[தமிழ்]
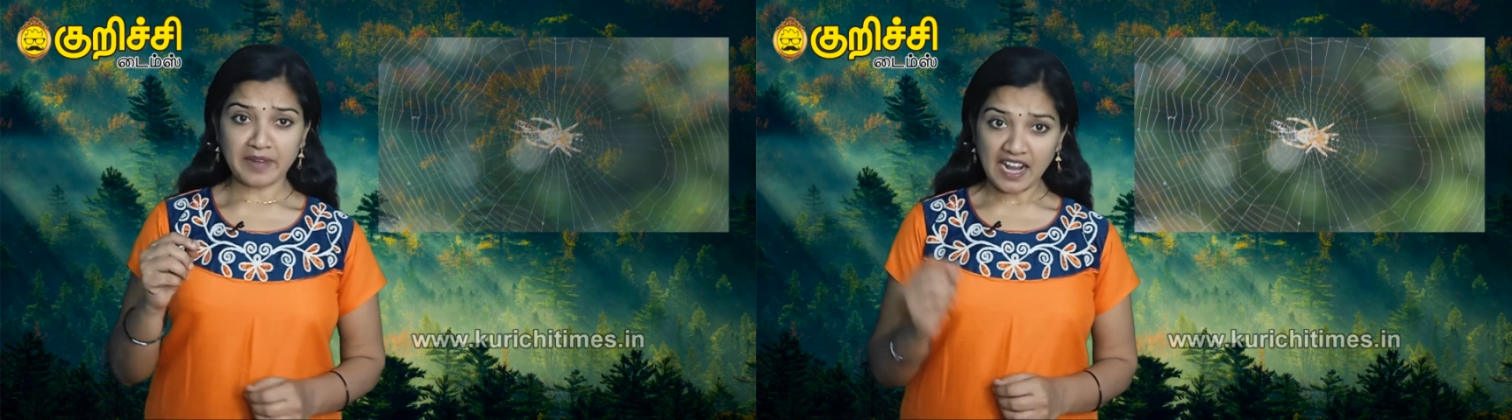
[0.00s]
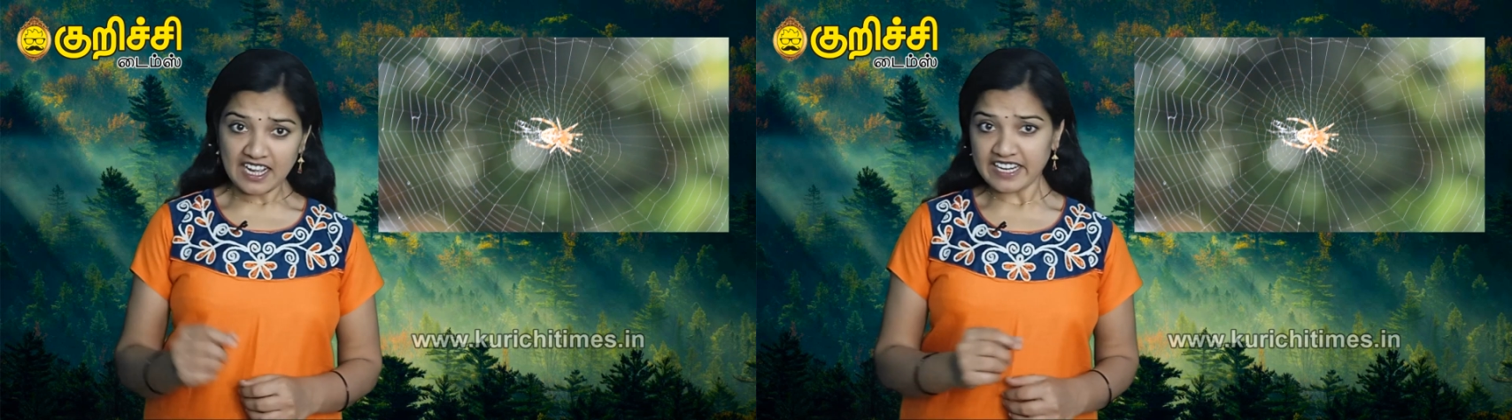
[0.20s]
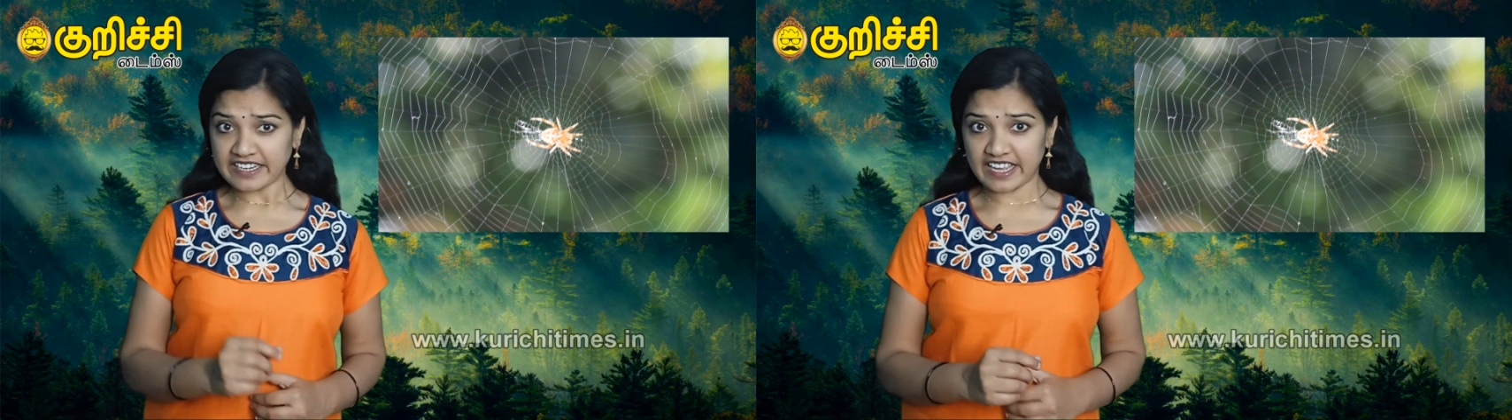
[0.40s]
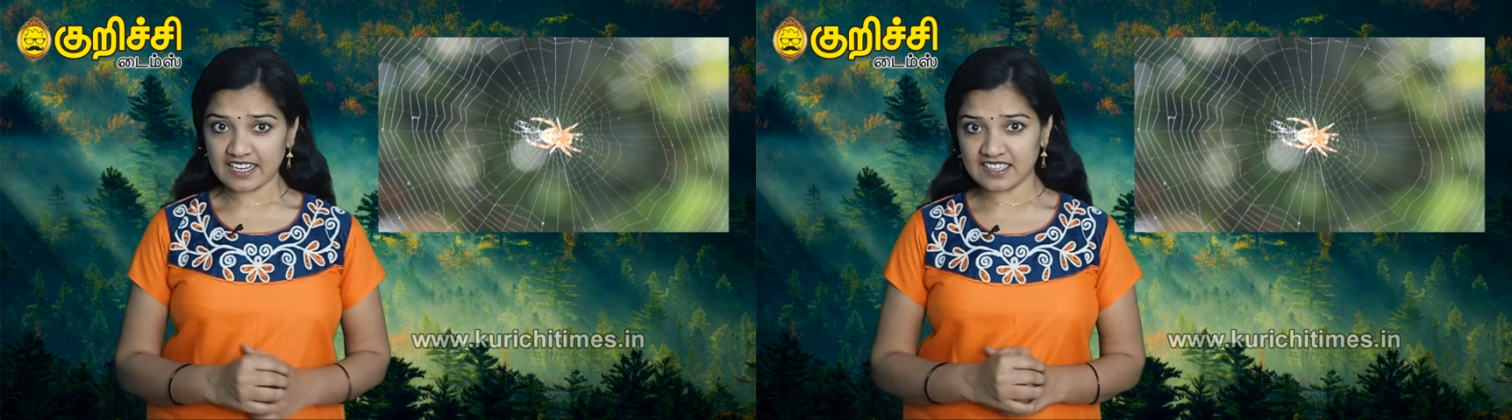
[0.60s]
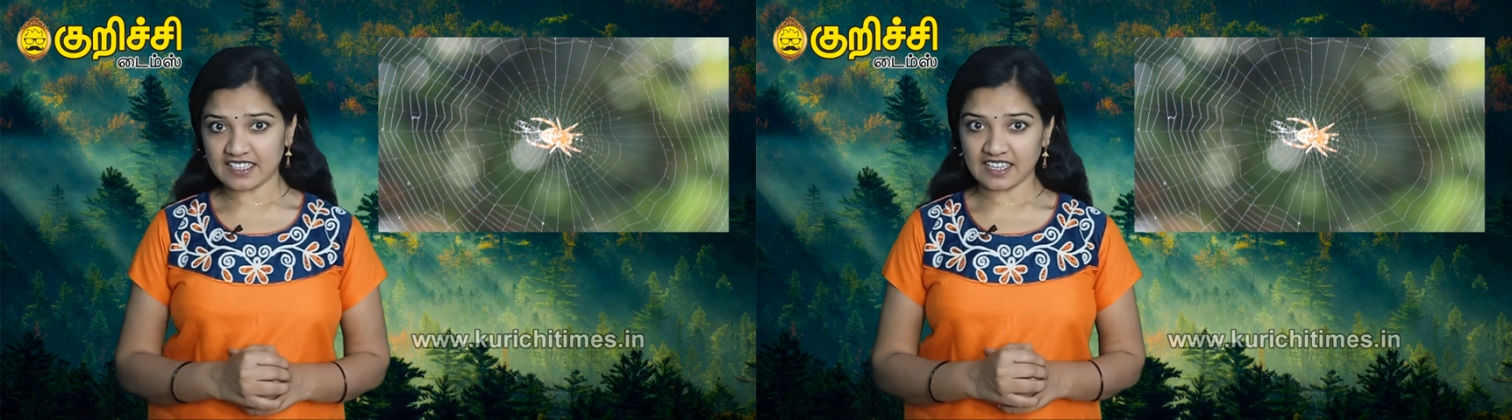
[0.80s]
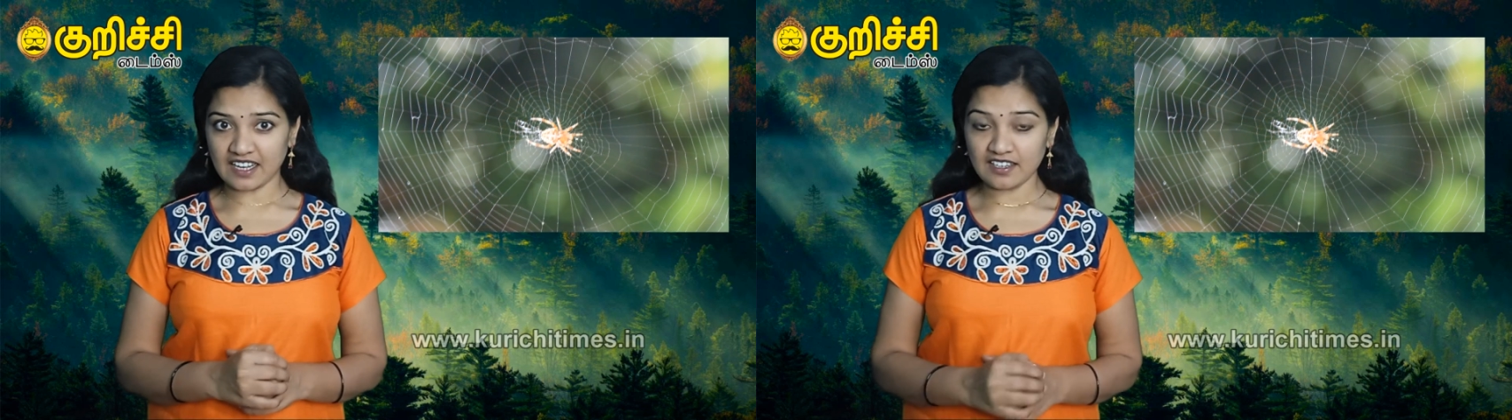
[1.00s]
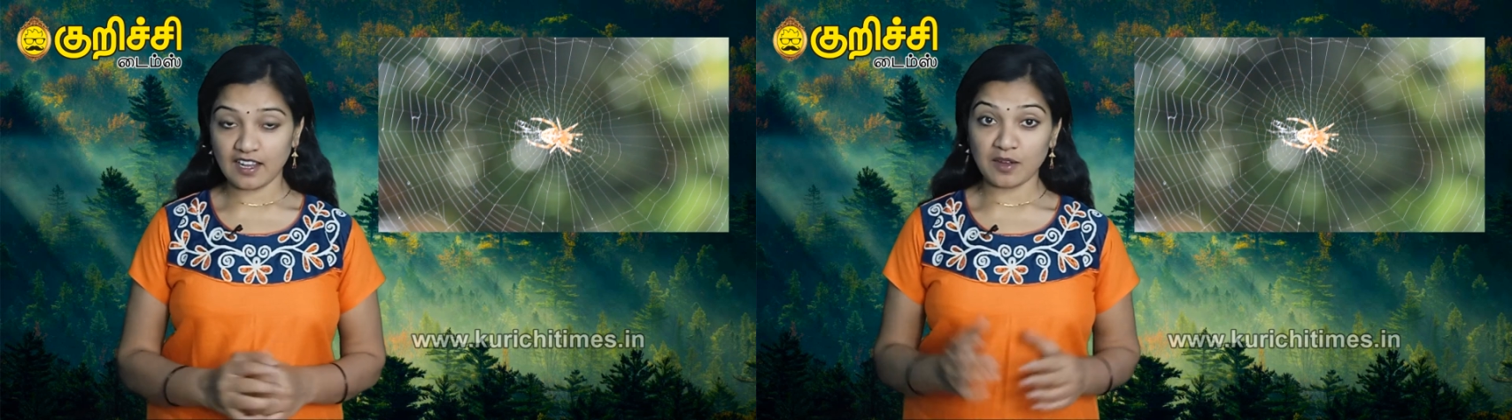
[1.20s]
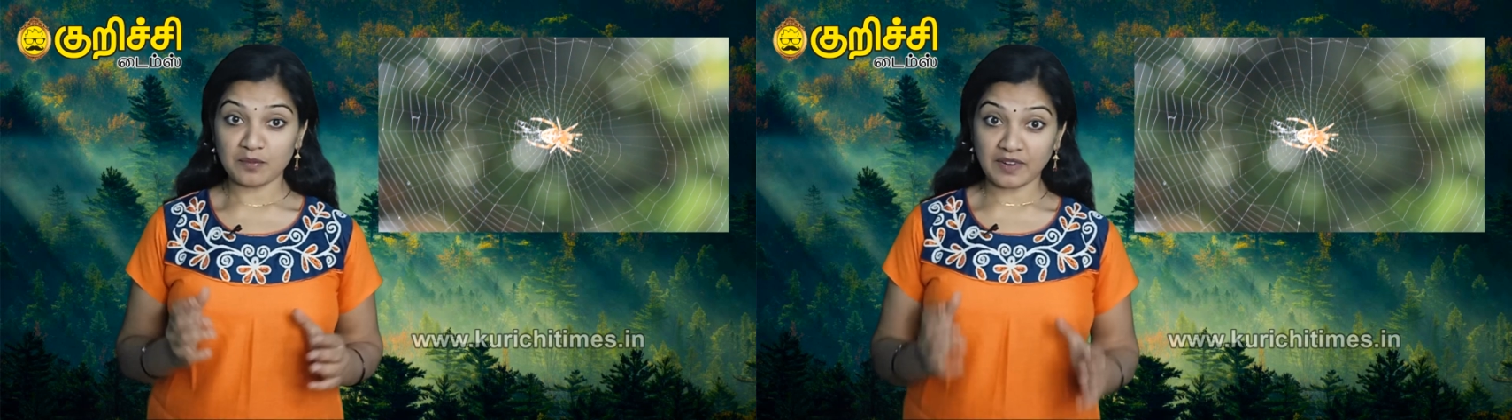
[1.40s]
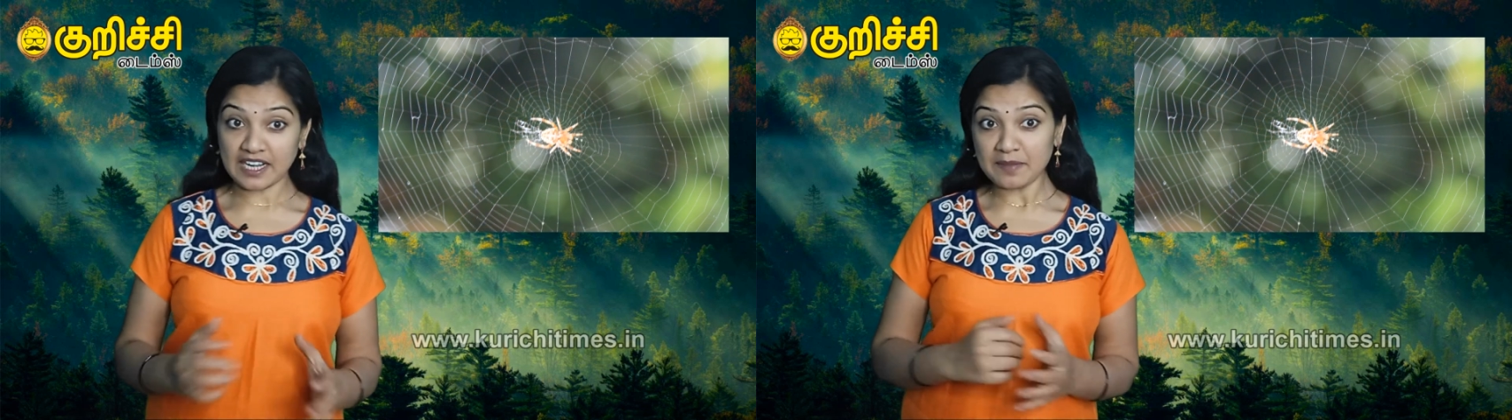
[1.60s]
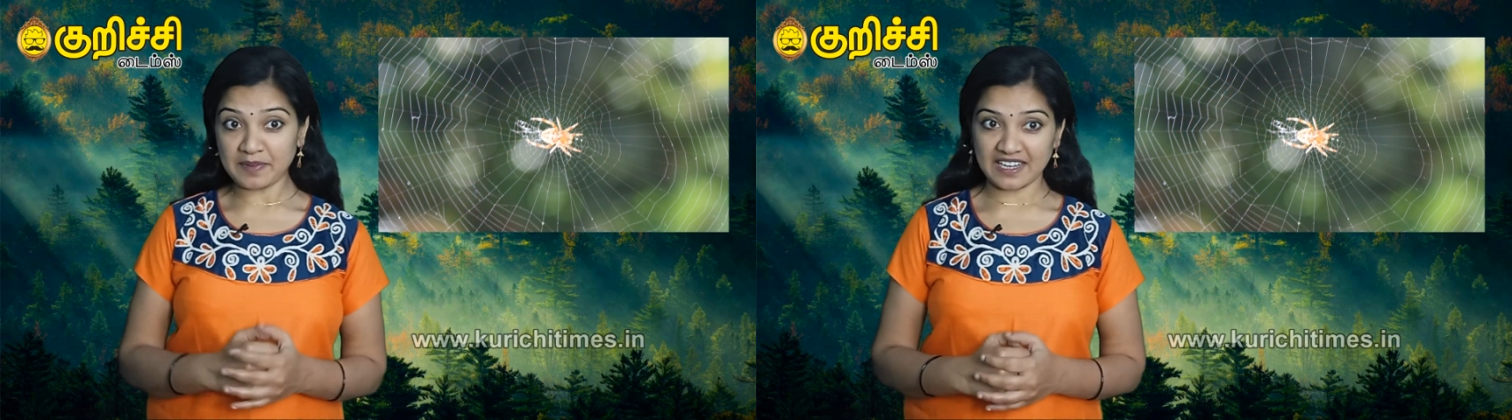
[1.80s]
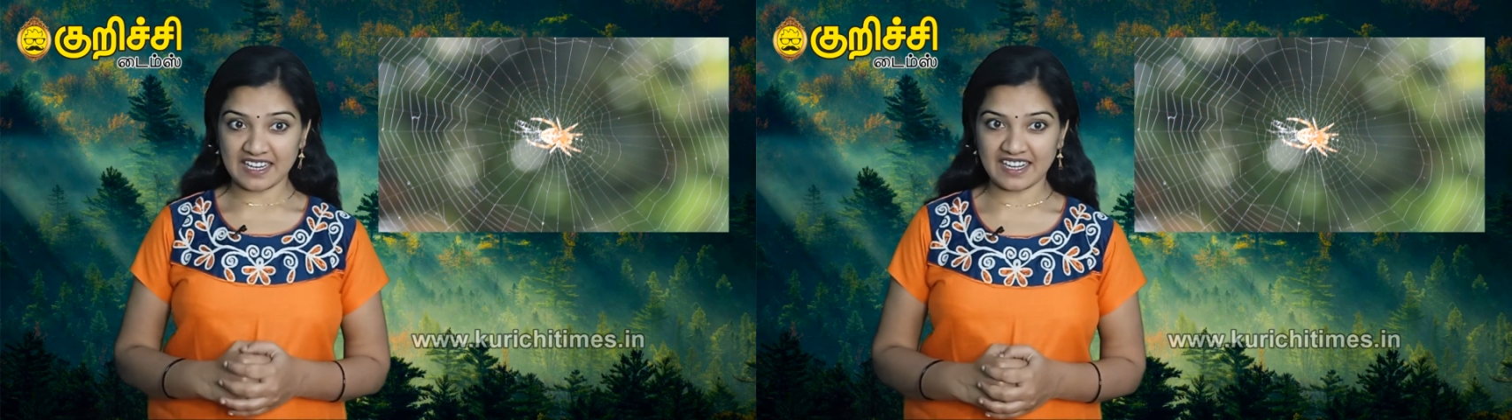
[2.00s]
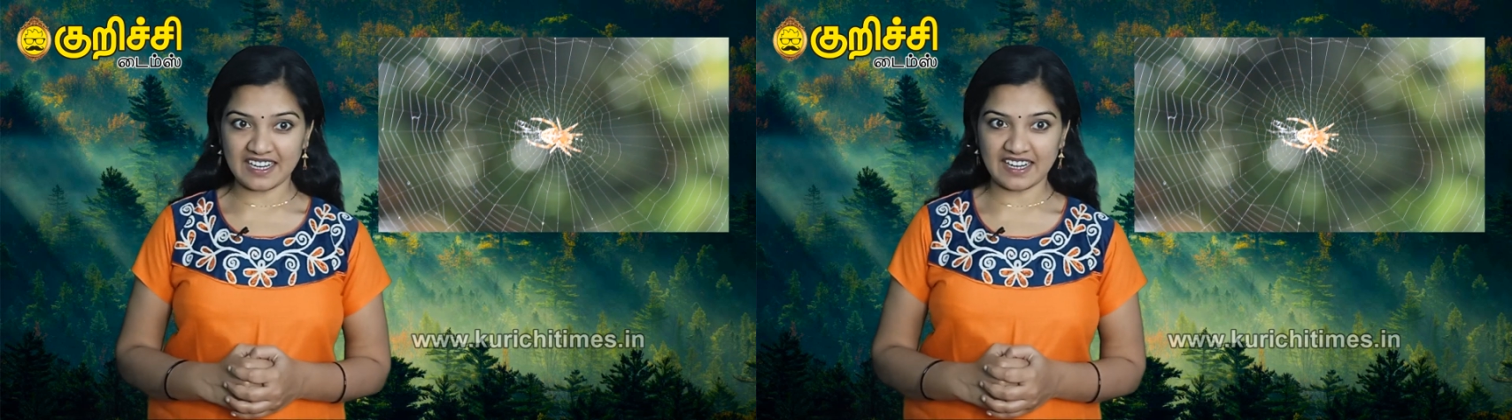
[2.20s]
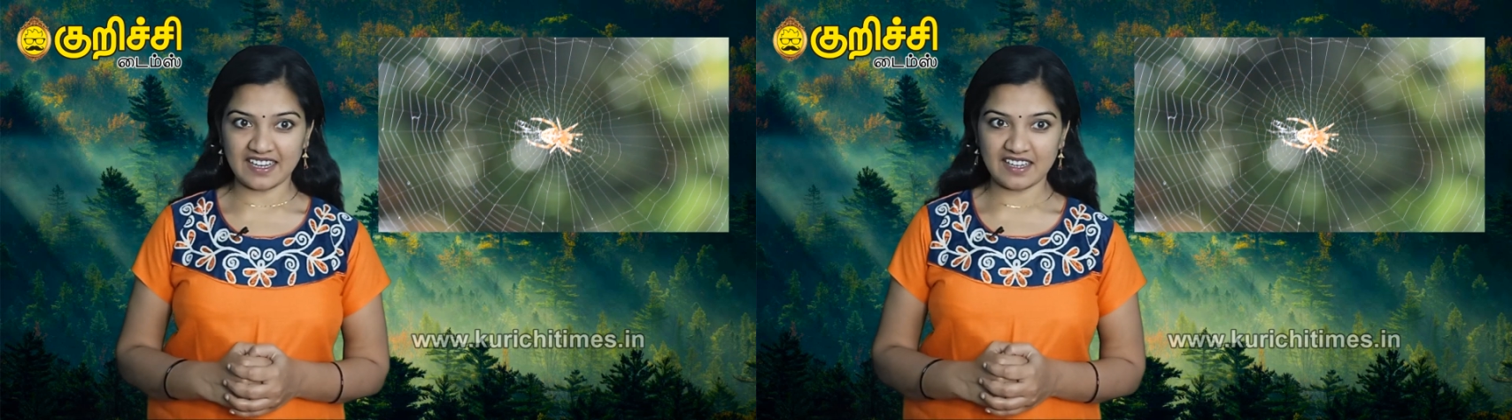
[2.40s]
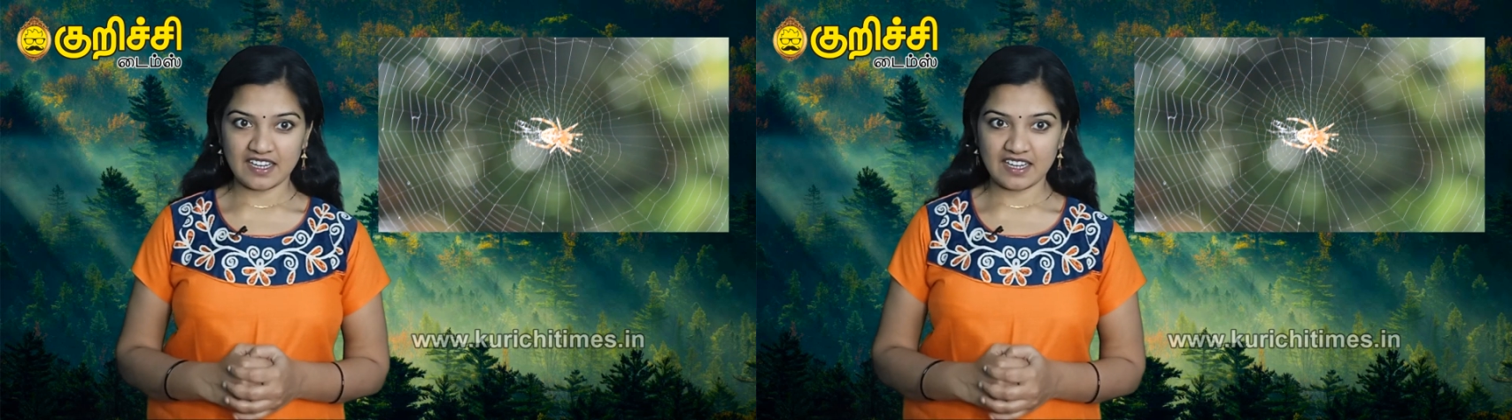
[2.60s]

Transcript: மாலை நேரத்தில்தான் வலை பின்னுகின்றன